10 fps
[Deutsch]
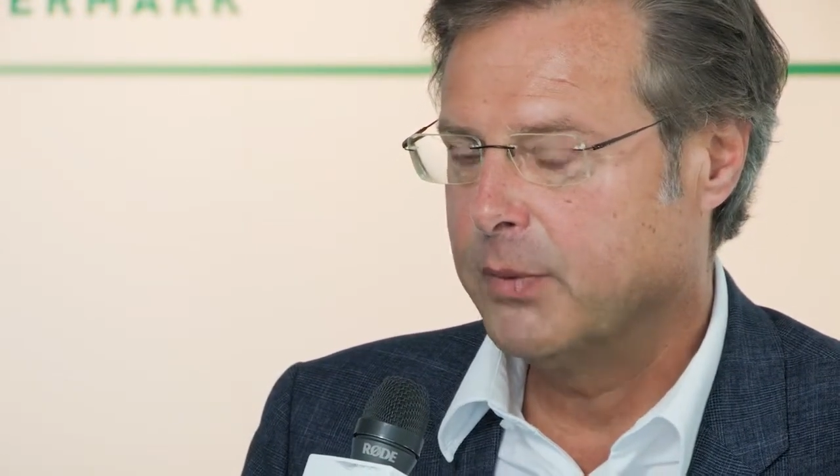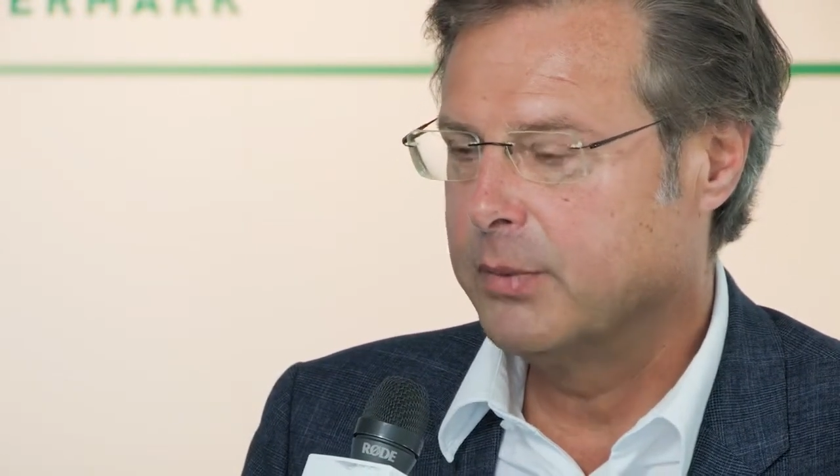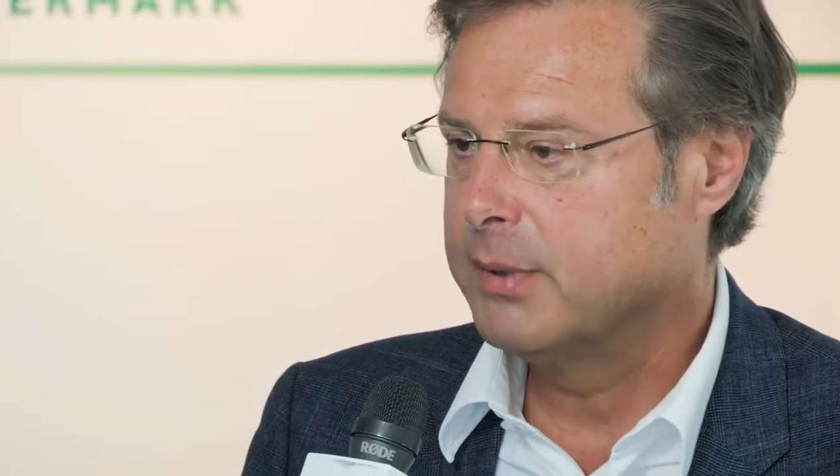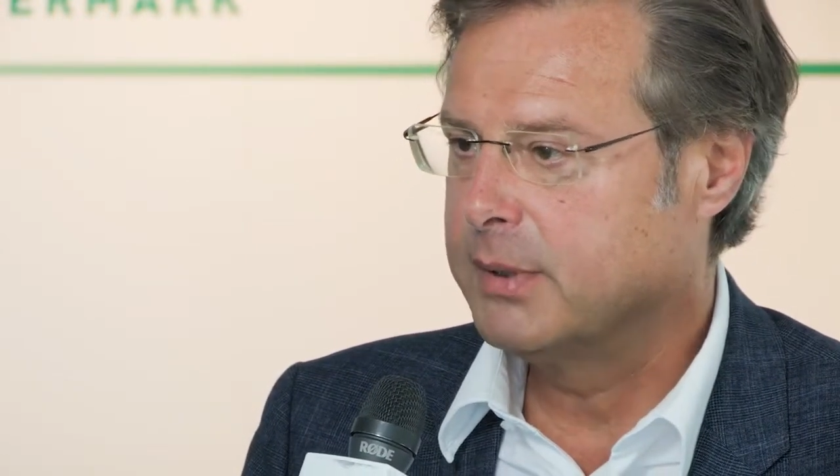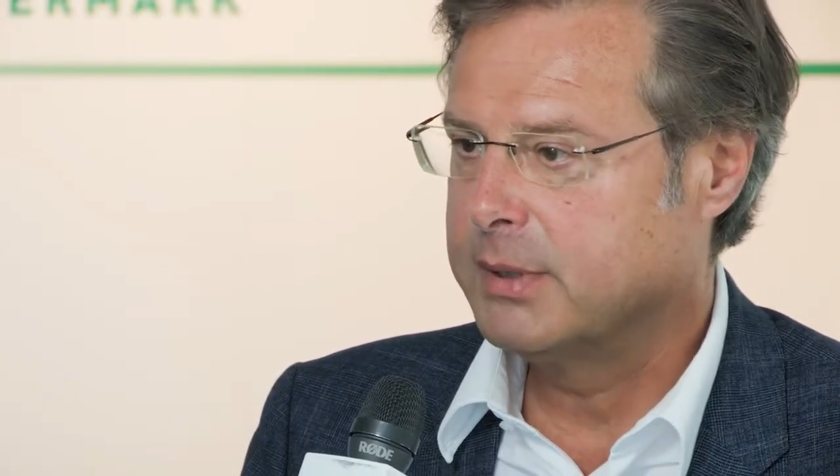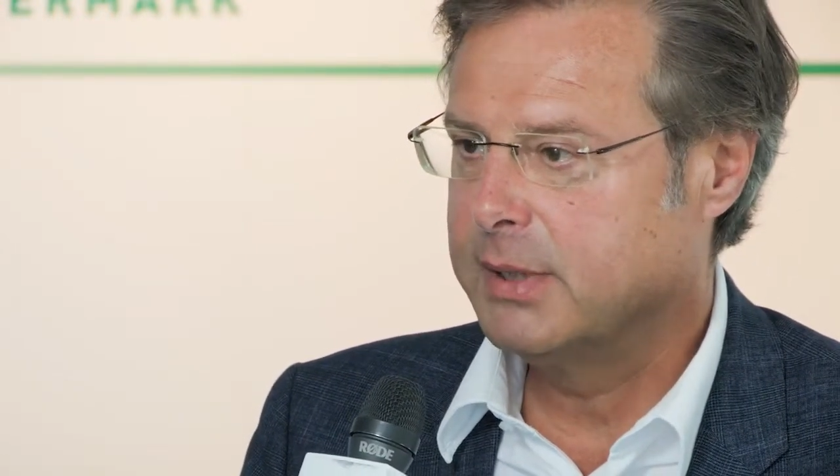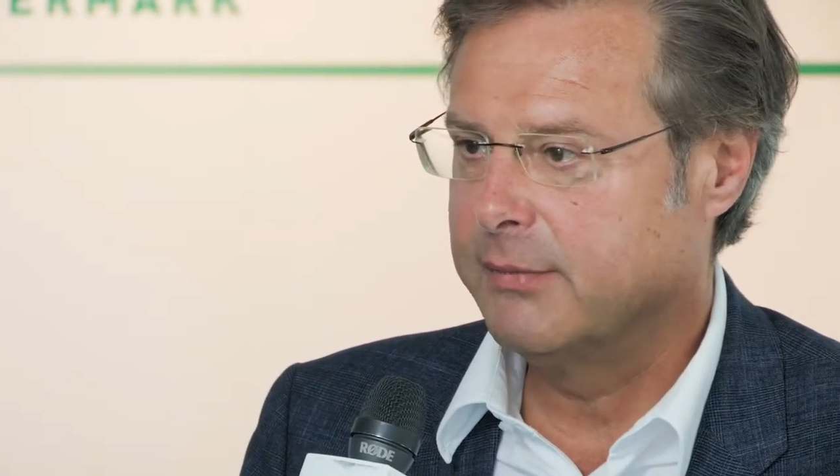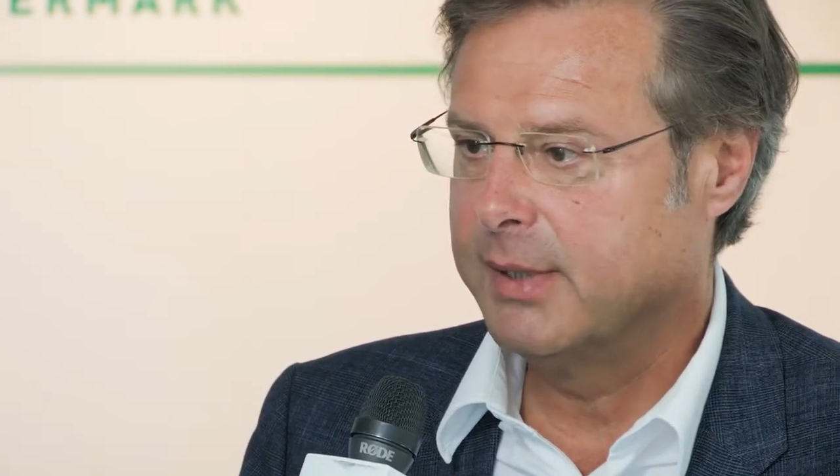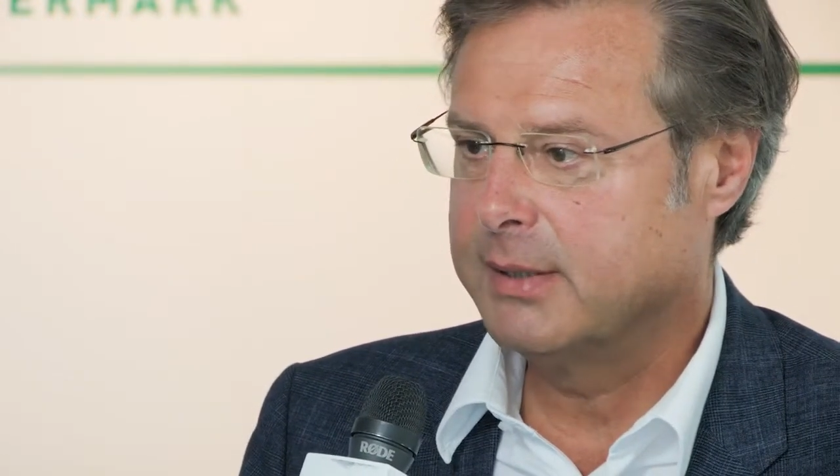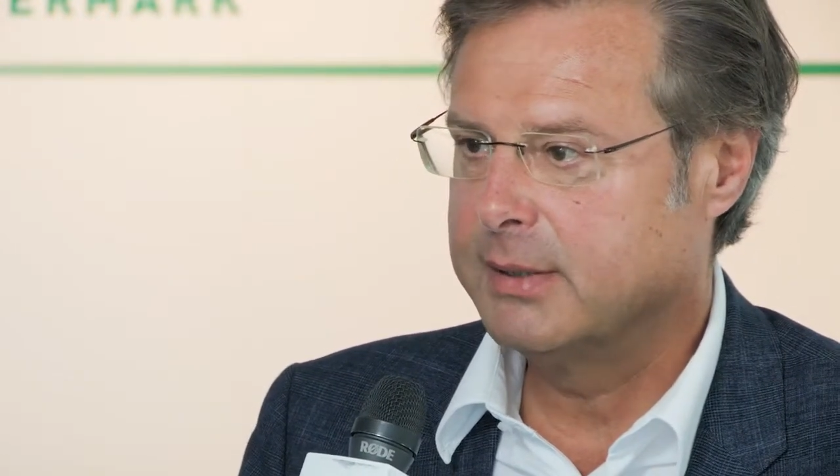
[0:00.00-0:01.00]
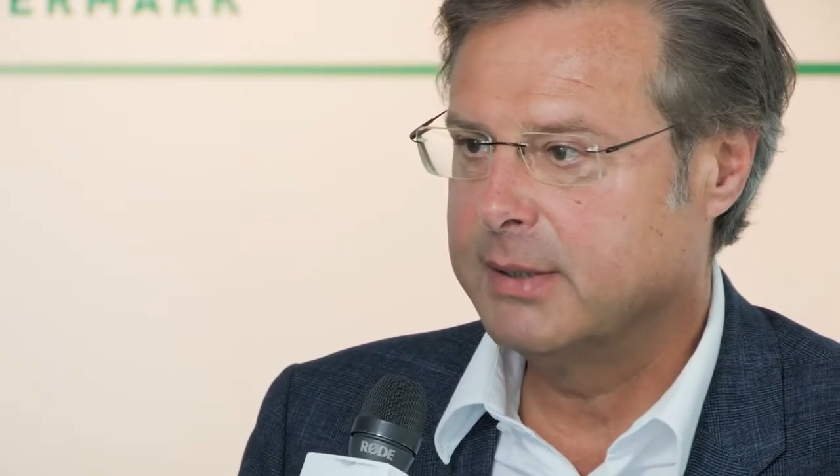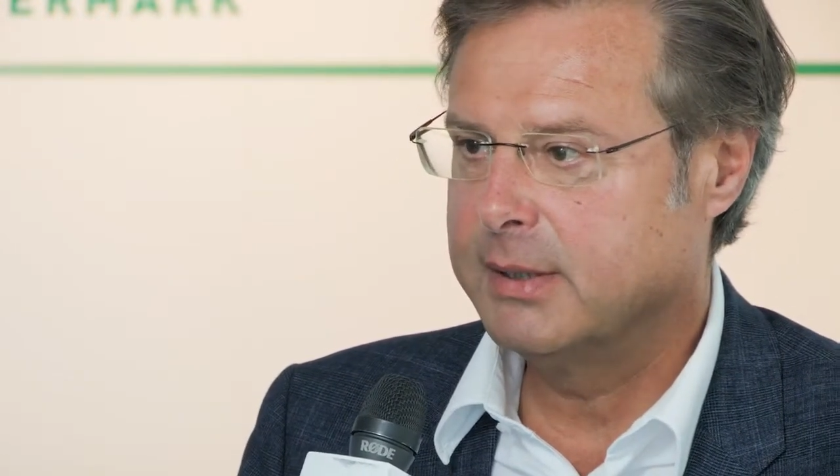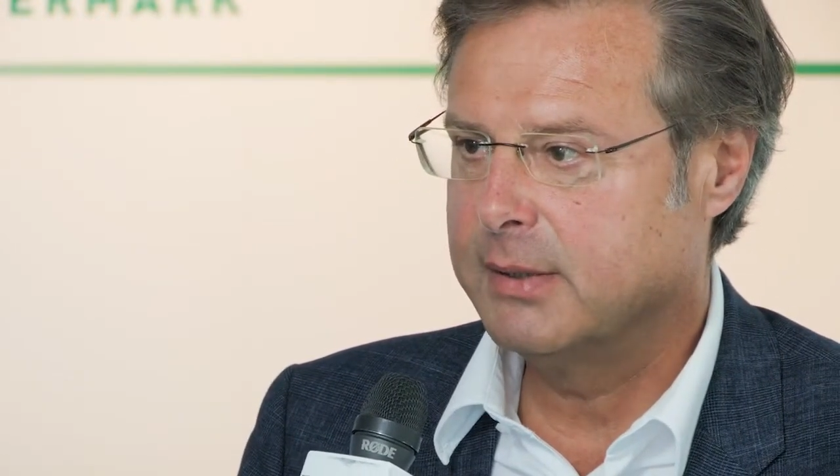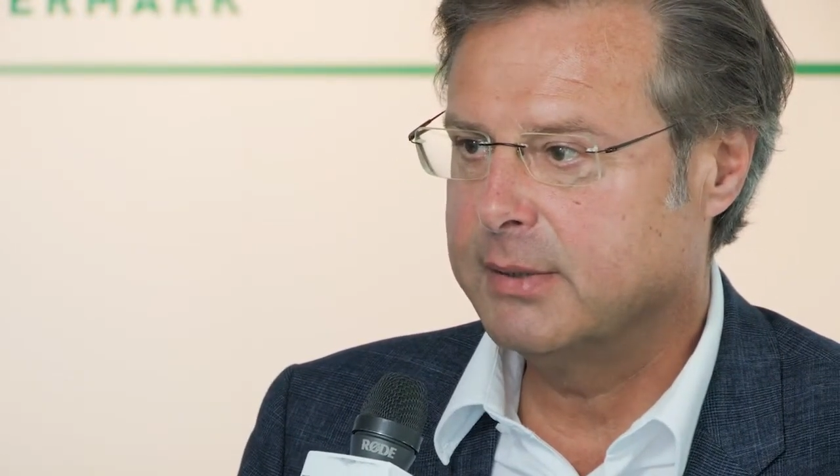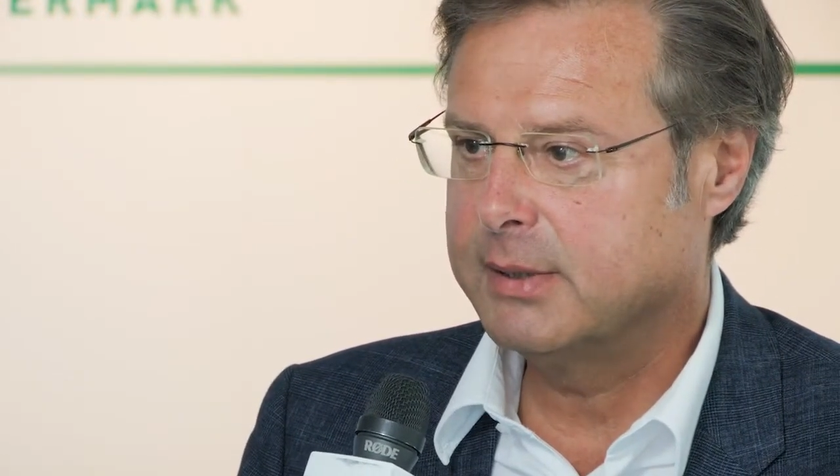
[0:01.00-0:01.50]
Und sie erwarten sich auch,